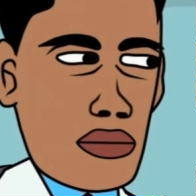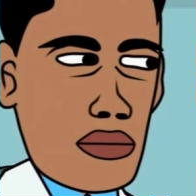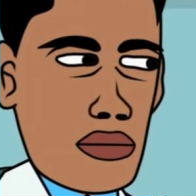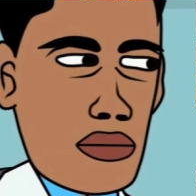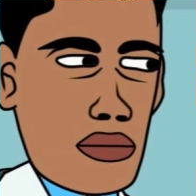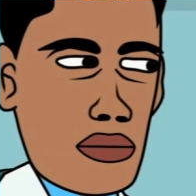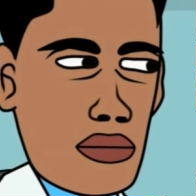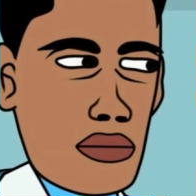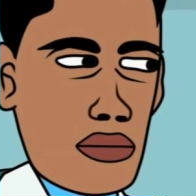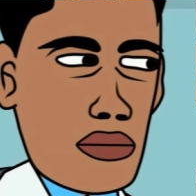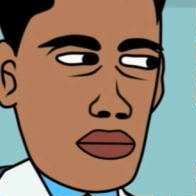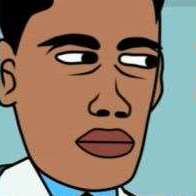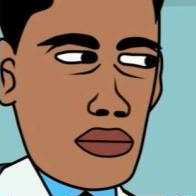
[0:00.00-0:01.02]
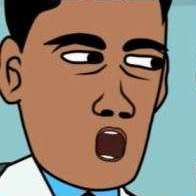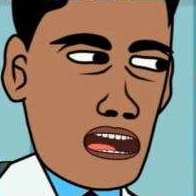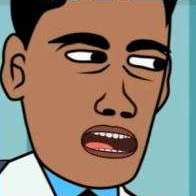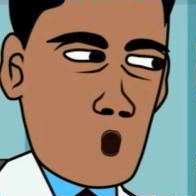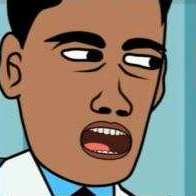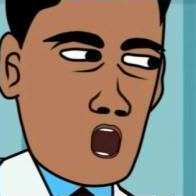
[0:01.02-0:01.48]
doctor le responde,
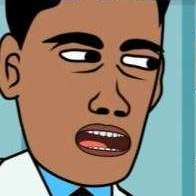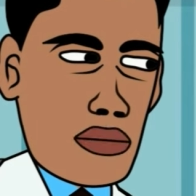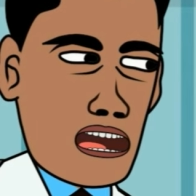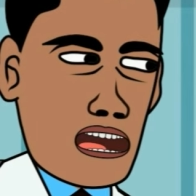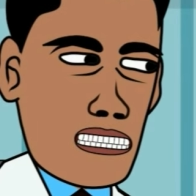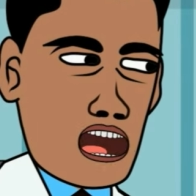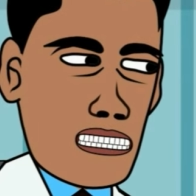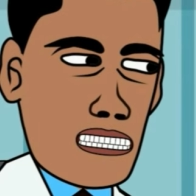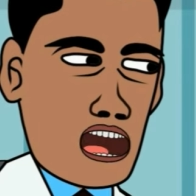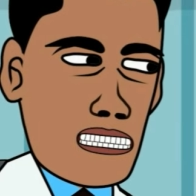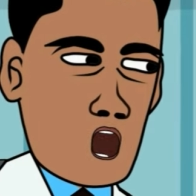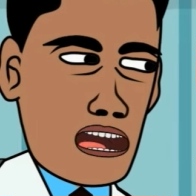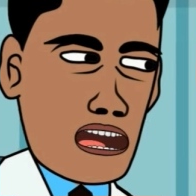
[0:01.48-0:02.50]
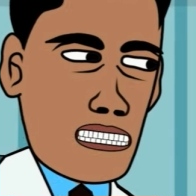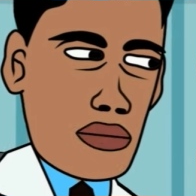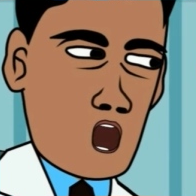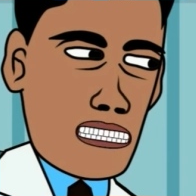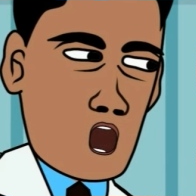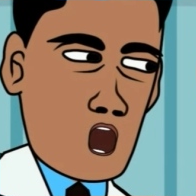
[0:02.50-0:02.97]
lo que usted tiene que hacer es que
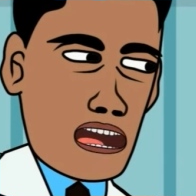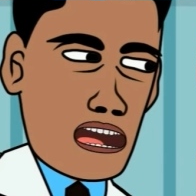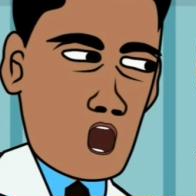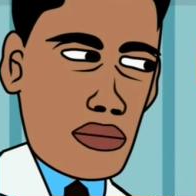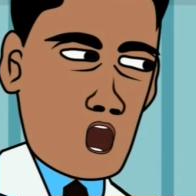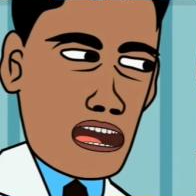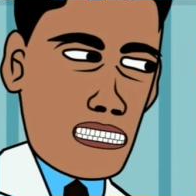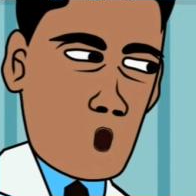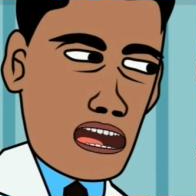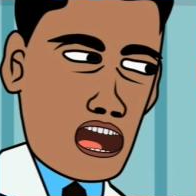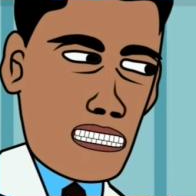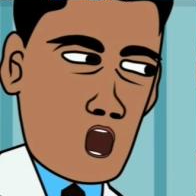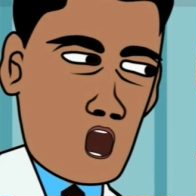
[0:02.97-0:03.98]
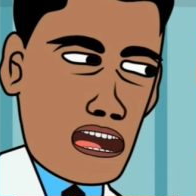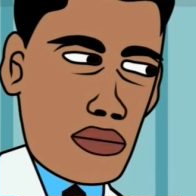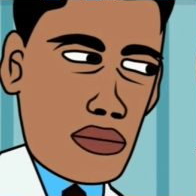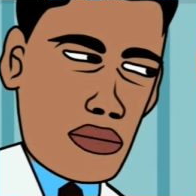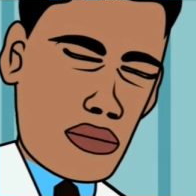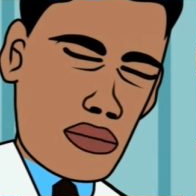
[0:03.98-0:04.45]
cada vez que usted vea un bar,
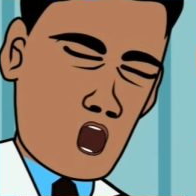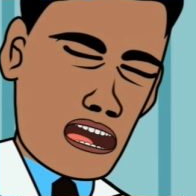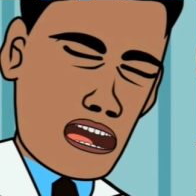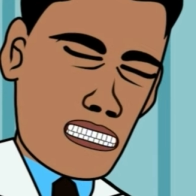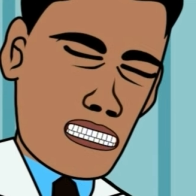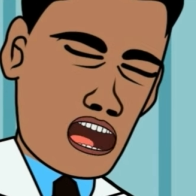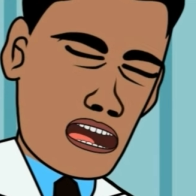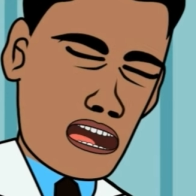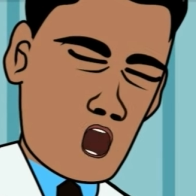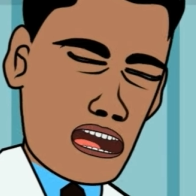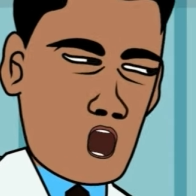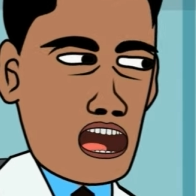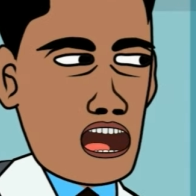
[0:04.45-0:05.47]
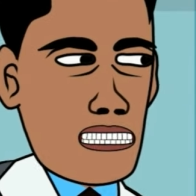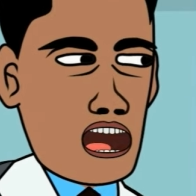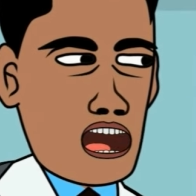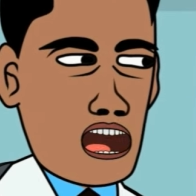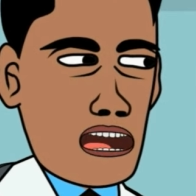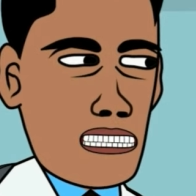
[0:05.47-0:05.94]
coge aire, da dos
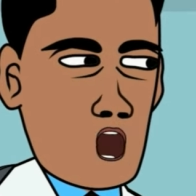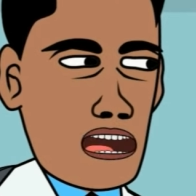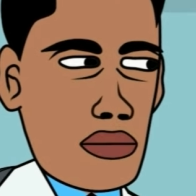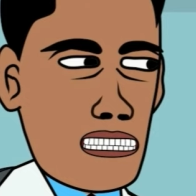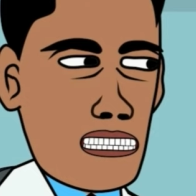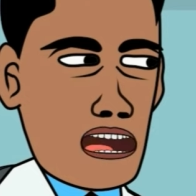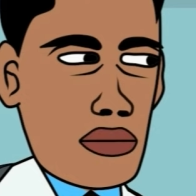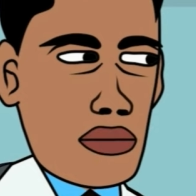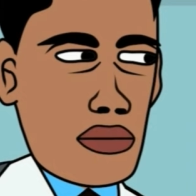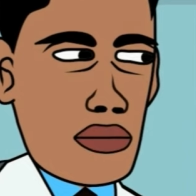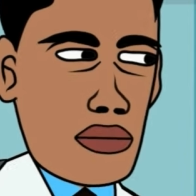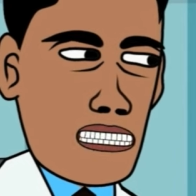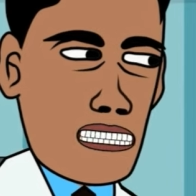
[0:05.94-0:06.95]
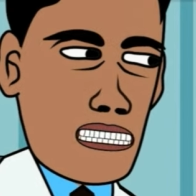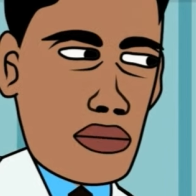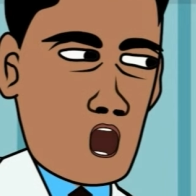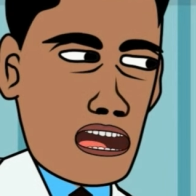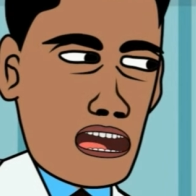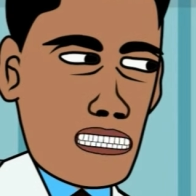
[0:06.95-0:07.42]
pasos para atrás, sale
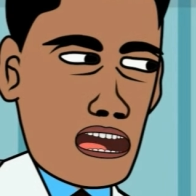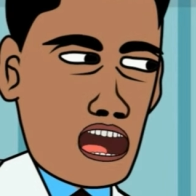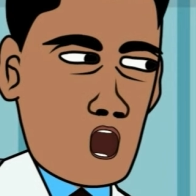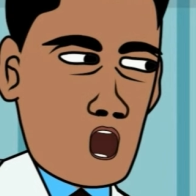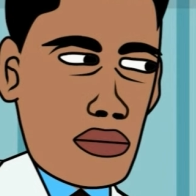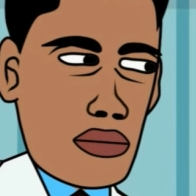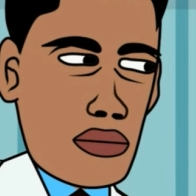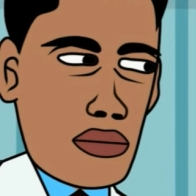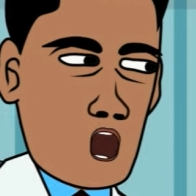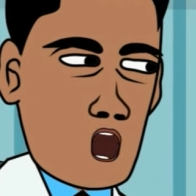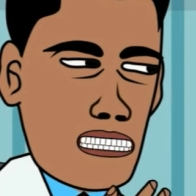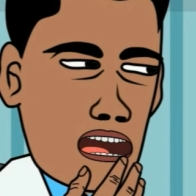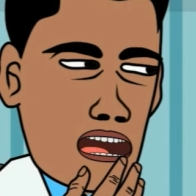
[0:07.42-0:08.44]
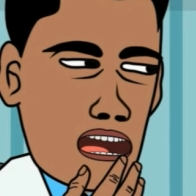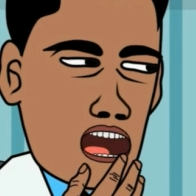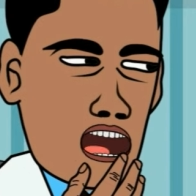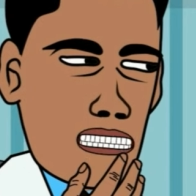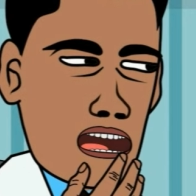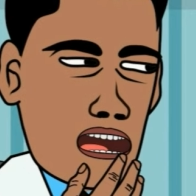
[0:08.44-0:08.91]
corriendo
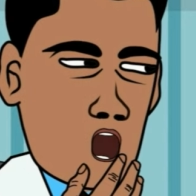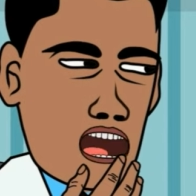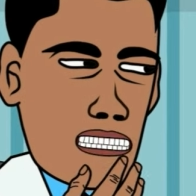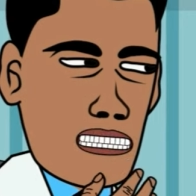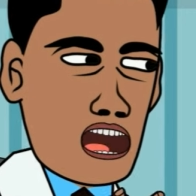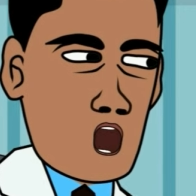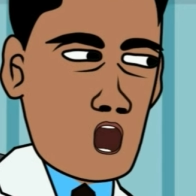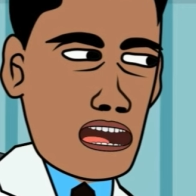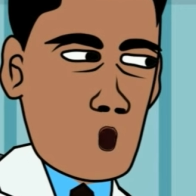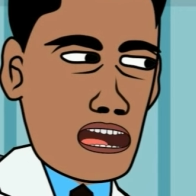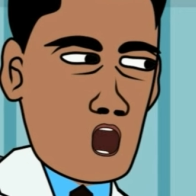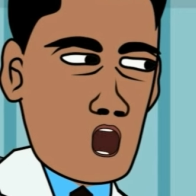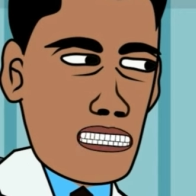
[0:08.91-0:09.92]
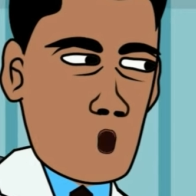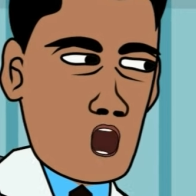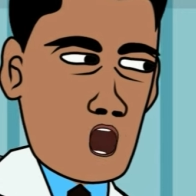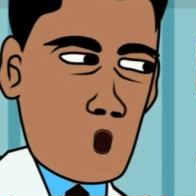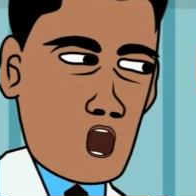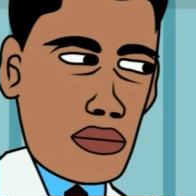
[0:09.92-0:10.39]
y, y, salta el bar de un lado
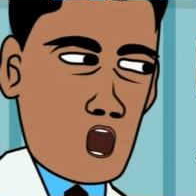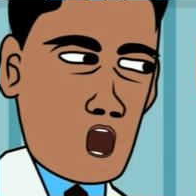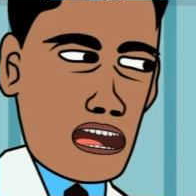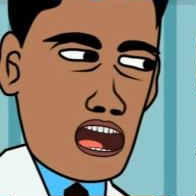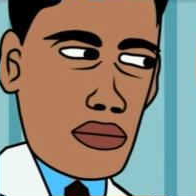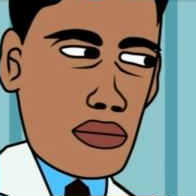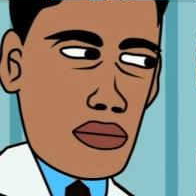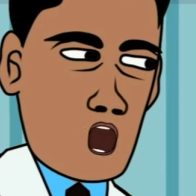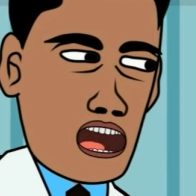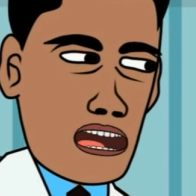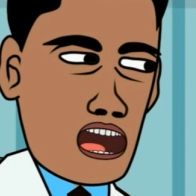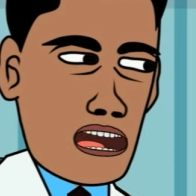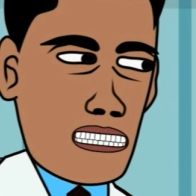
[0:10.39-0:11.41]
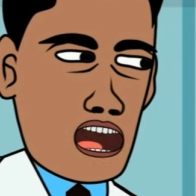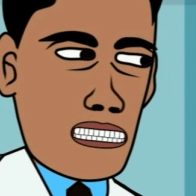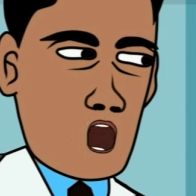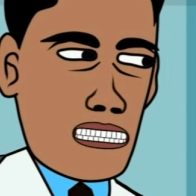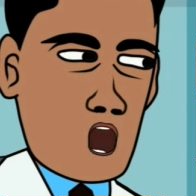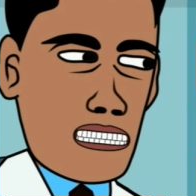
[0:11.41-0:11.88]
a otro y así no
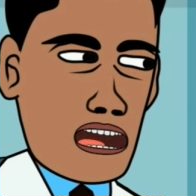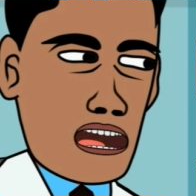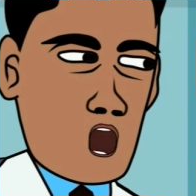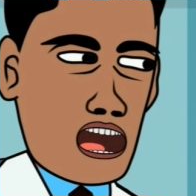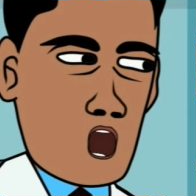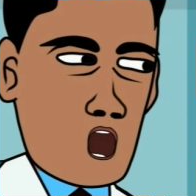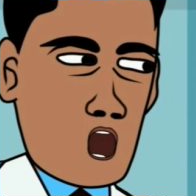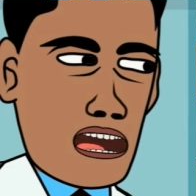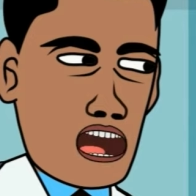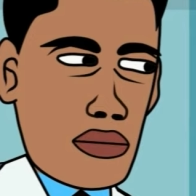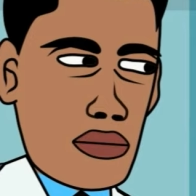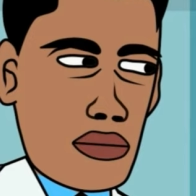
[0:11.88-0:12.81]
entrará en el bar.